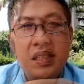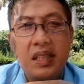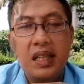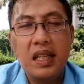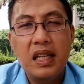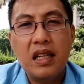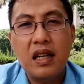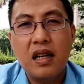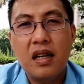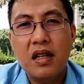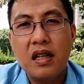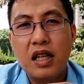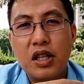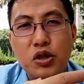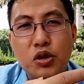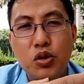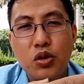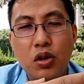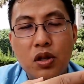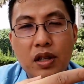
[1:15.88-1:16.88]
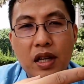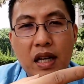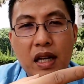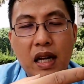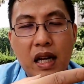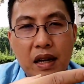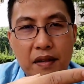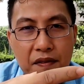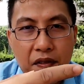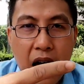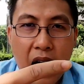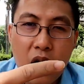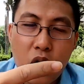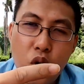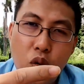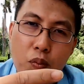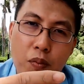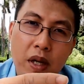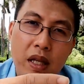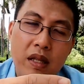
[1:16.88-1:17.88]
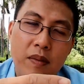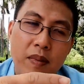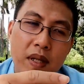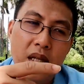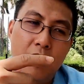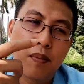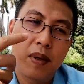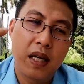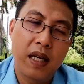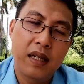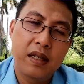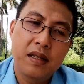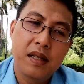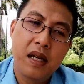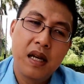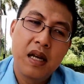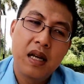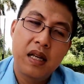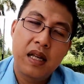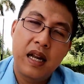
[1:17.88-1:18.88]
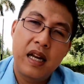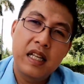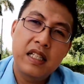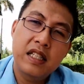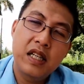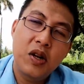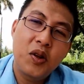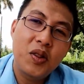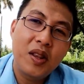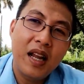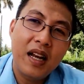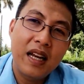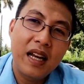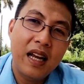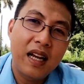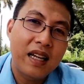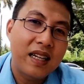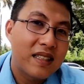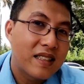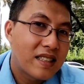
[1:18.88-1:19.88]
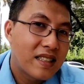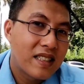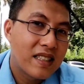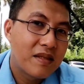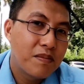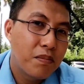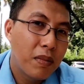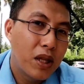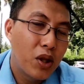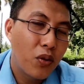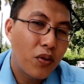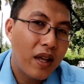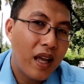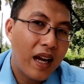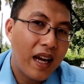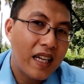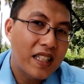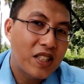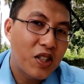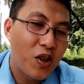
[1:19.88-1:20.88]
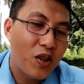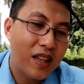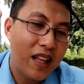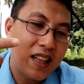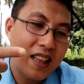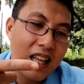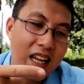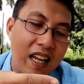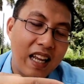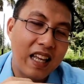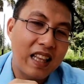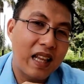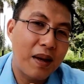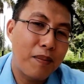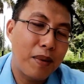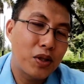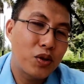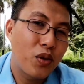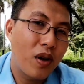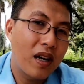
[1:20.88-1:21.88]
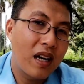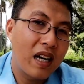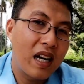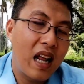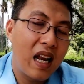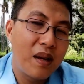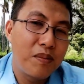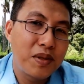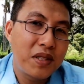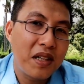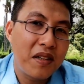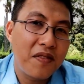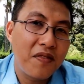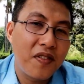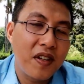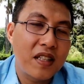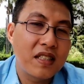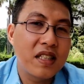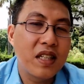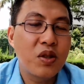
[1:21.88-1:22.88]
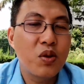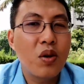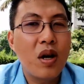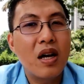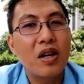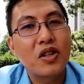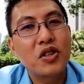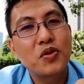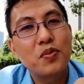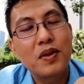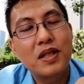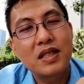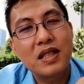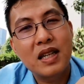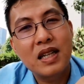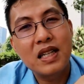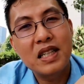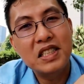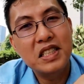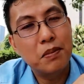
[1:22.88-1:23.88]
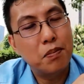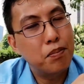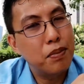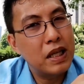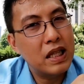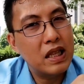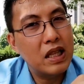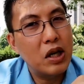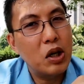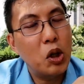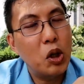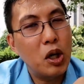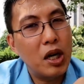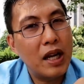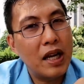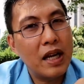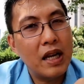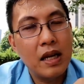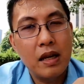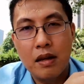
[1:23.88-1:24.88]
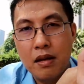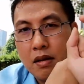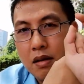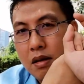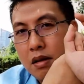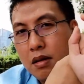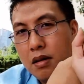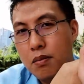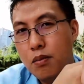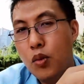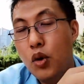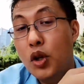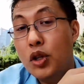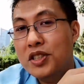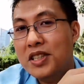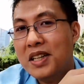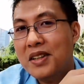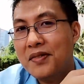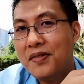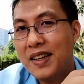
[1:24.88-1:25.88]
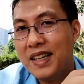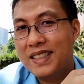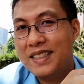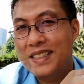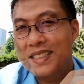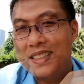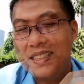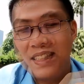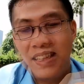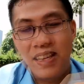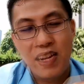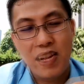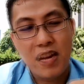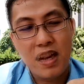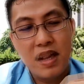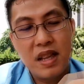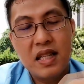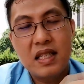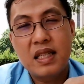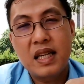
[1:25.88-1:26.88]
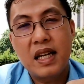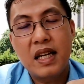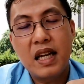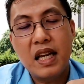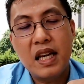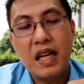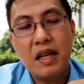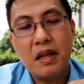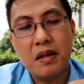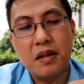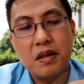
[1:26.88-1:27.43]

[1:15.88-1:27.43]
jadi karena judulnya adalah vakum ya teman-teman ya jadi sedotan yang bentuknya kayak sedotan tadi kita masukkan ke dalam serviks itu harus bisa dijepit oleh mulut serviks. Di sini